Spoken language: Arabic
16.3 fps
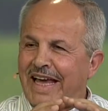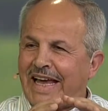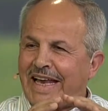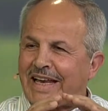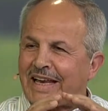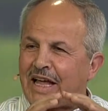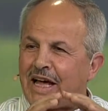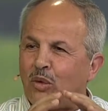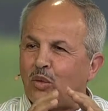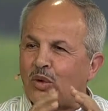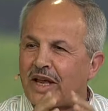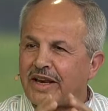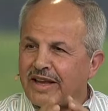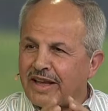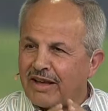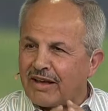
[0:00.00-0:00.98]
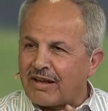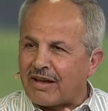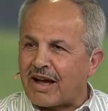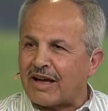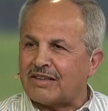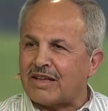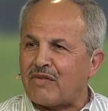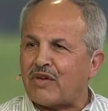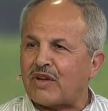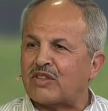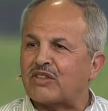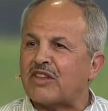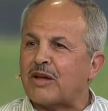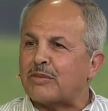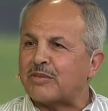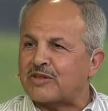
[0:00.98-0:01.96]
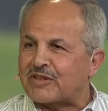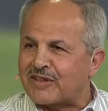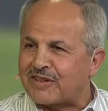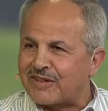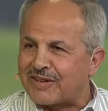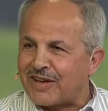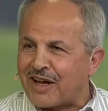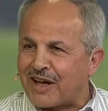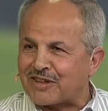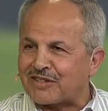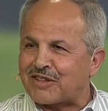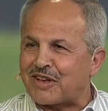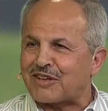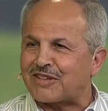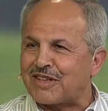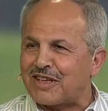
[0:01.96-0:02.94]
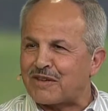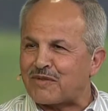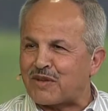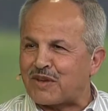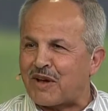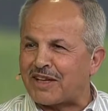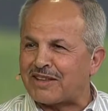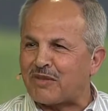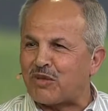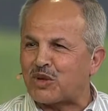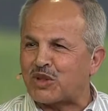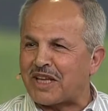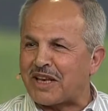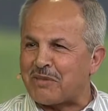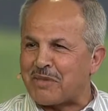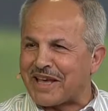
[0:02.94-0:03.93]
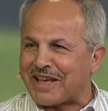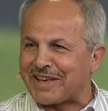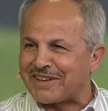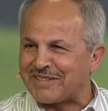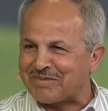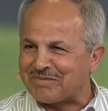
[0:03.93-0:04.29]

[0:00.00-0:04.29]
القوننة هدفها الضبط التخطيط هدفه التنمية